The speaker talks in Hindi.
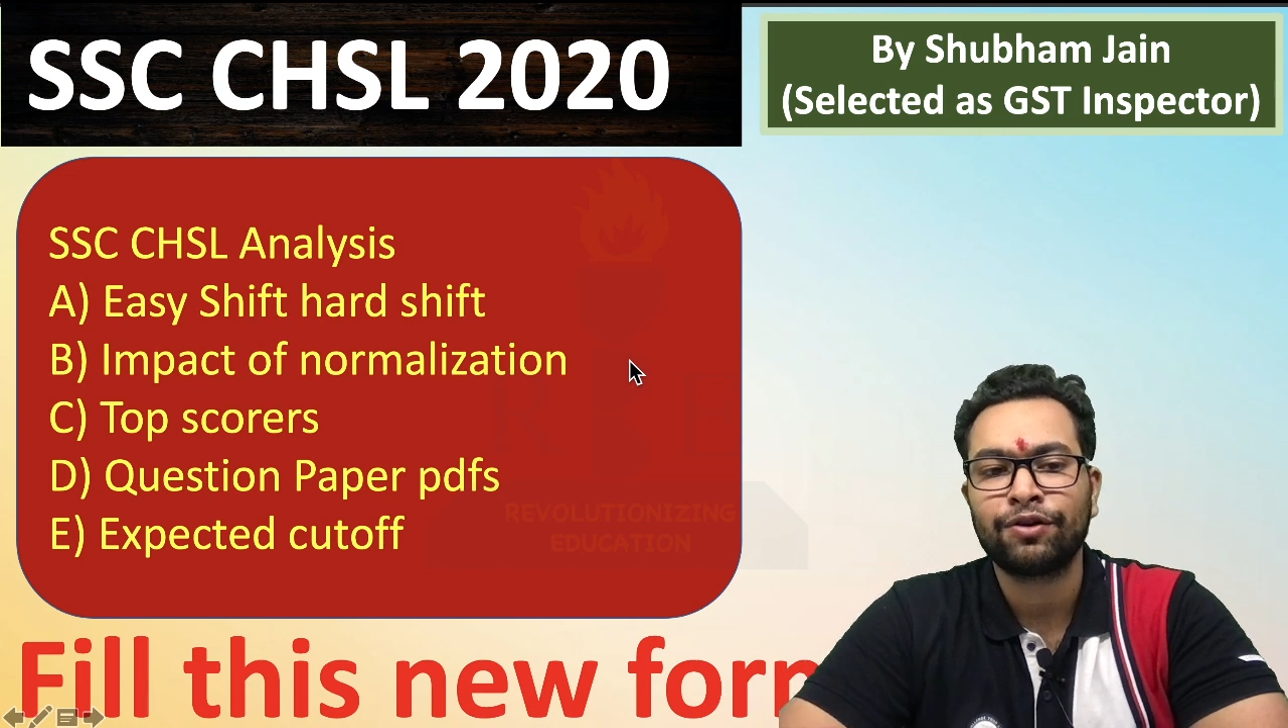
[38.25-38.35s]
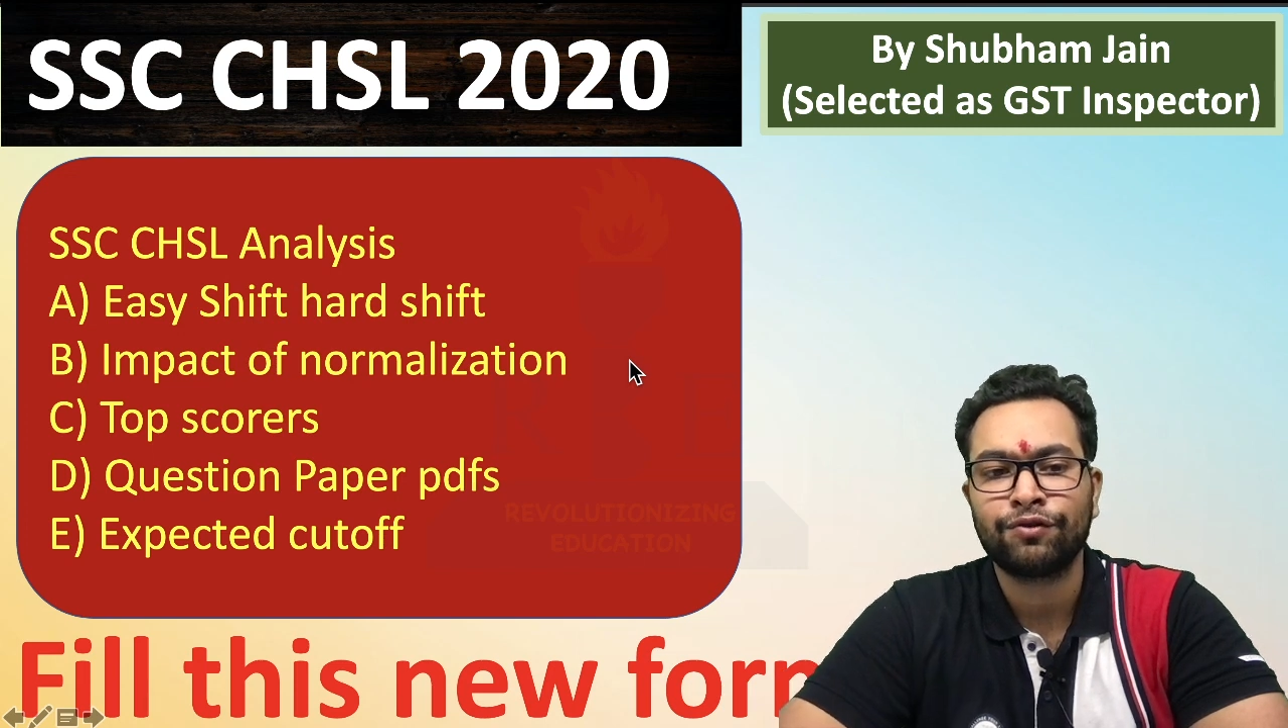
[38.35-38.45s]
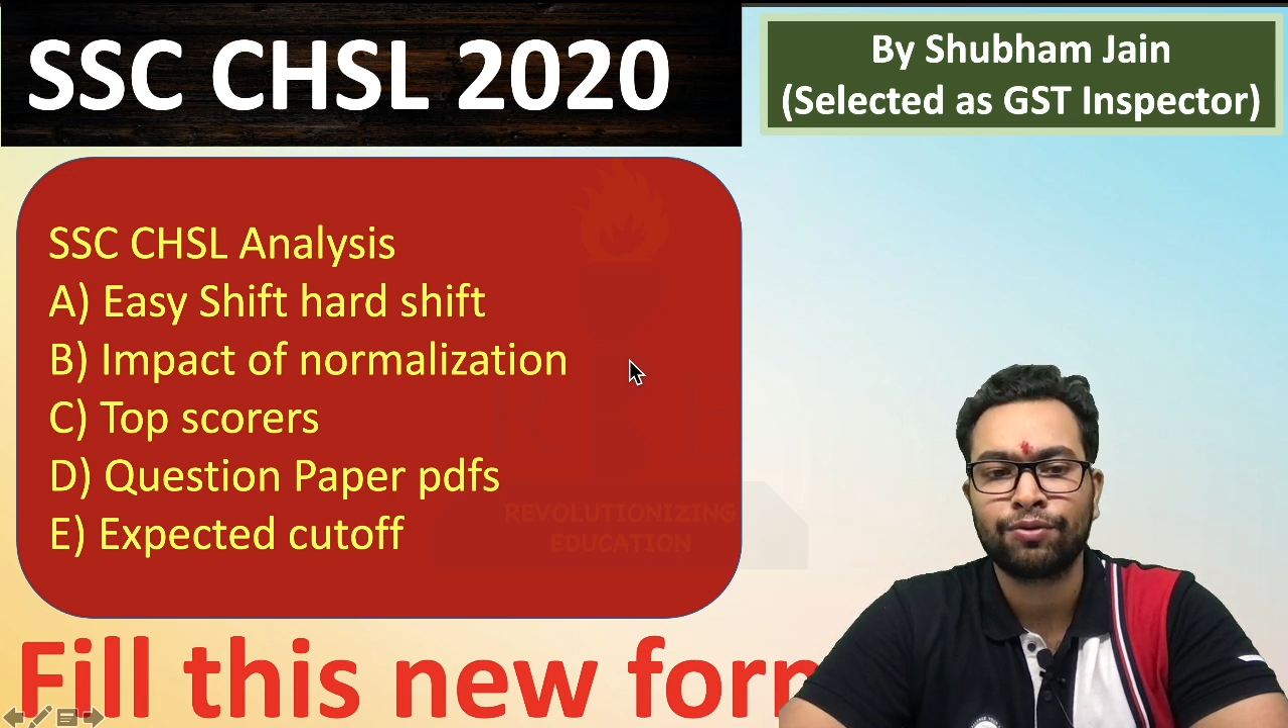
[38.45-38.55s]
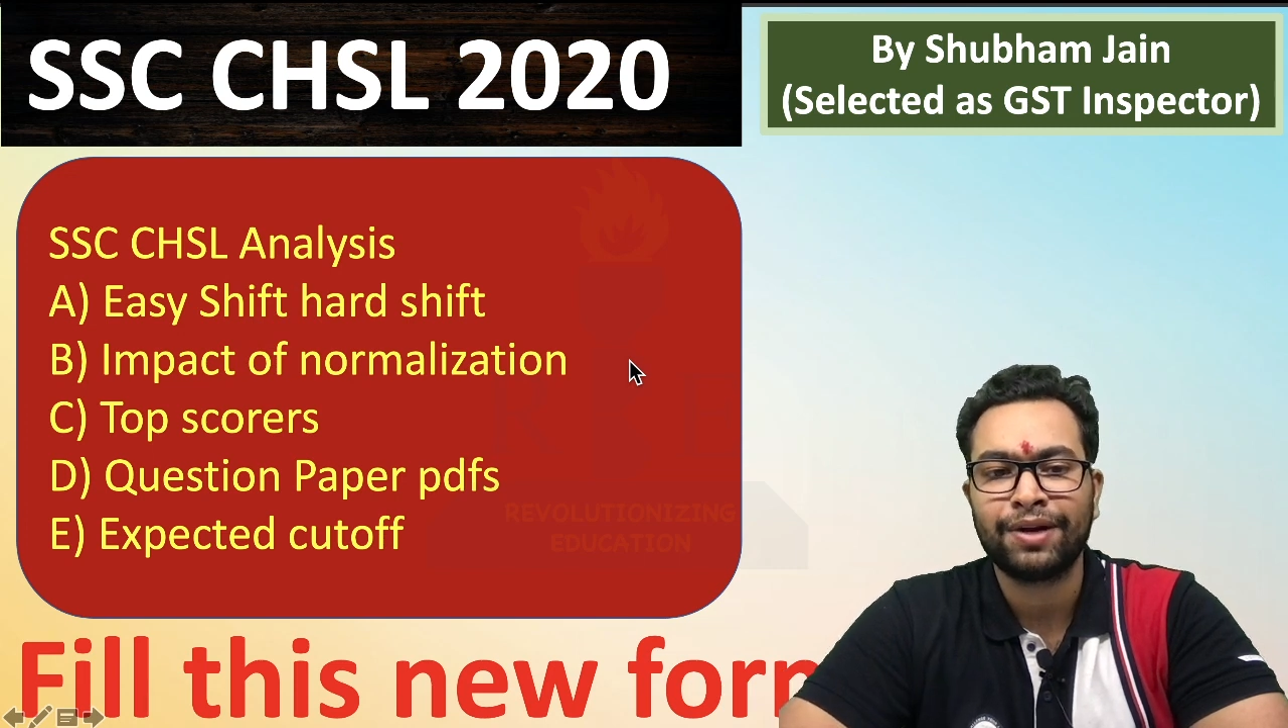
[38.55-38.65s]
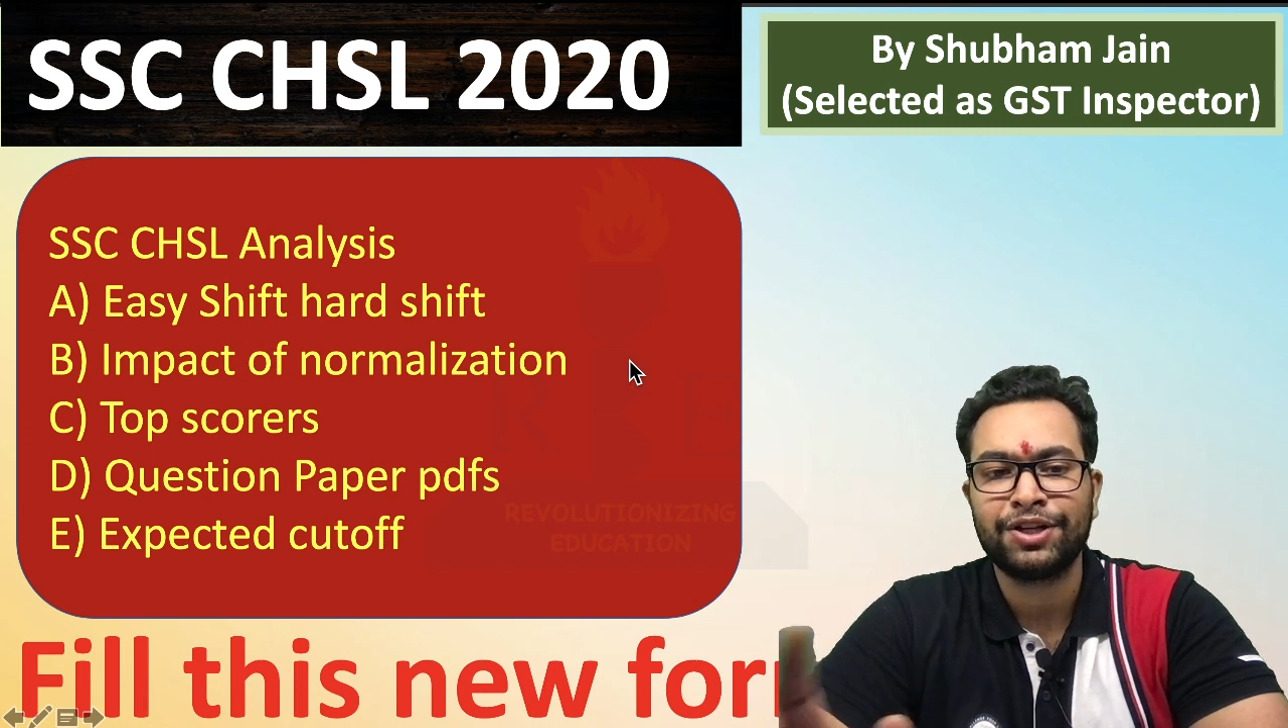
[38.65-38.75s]
ऑफ
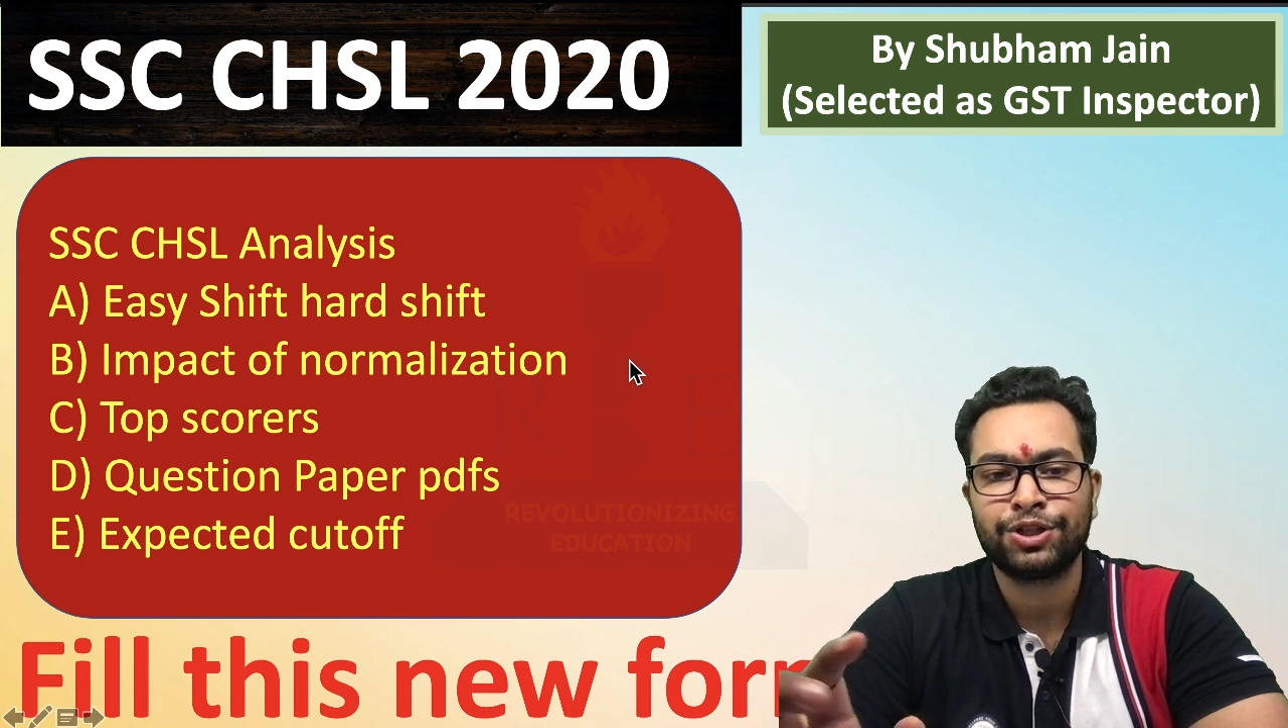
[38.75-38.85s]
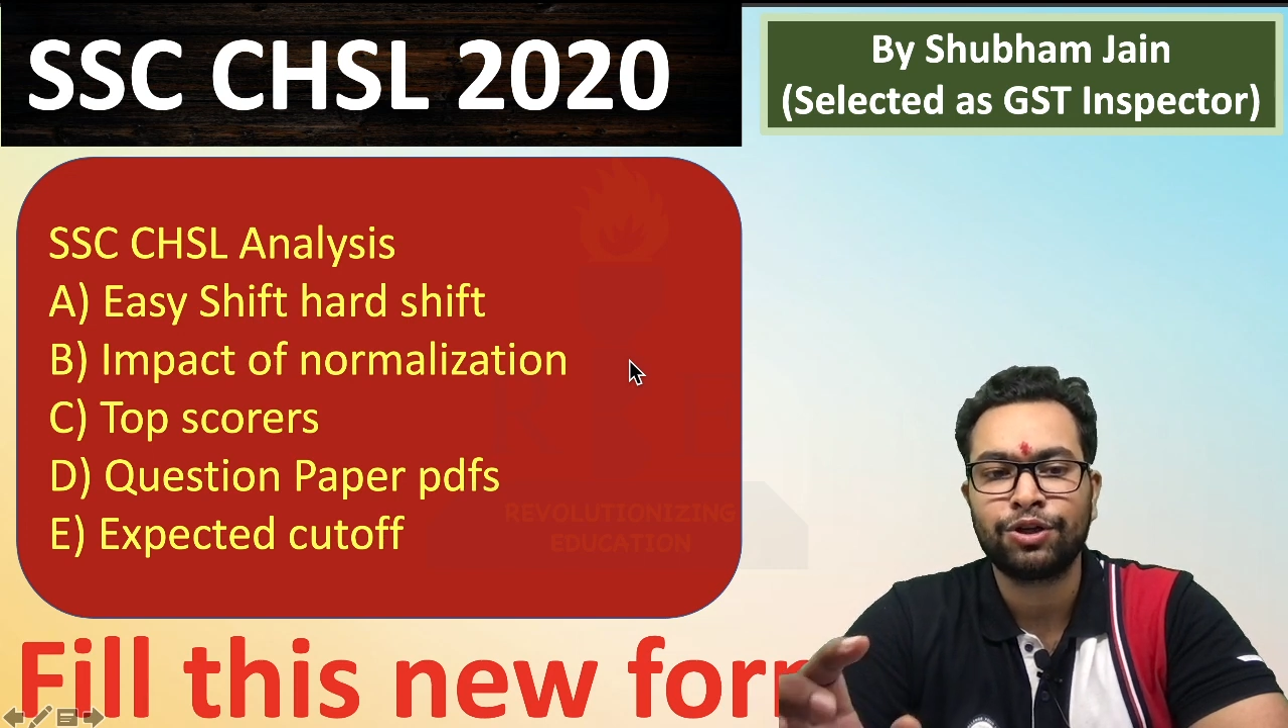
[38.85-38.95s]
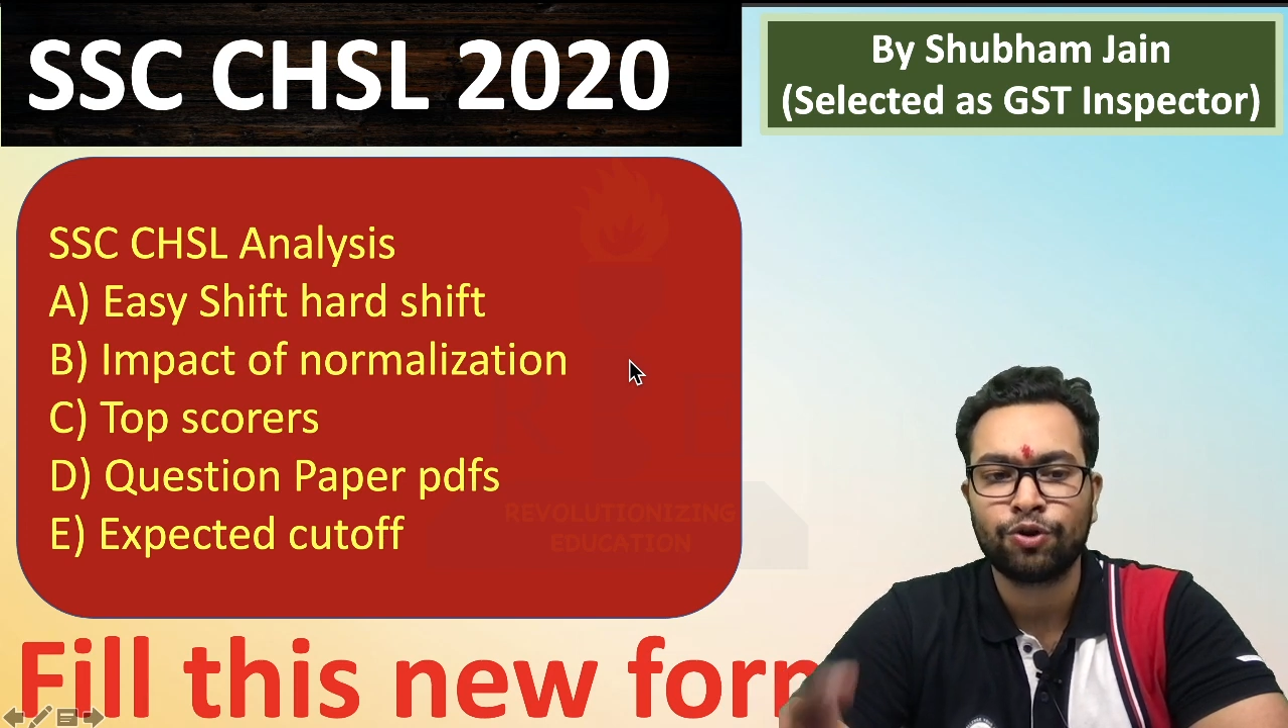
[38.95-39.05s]
नॉर्मलाइजेशन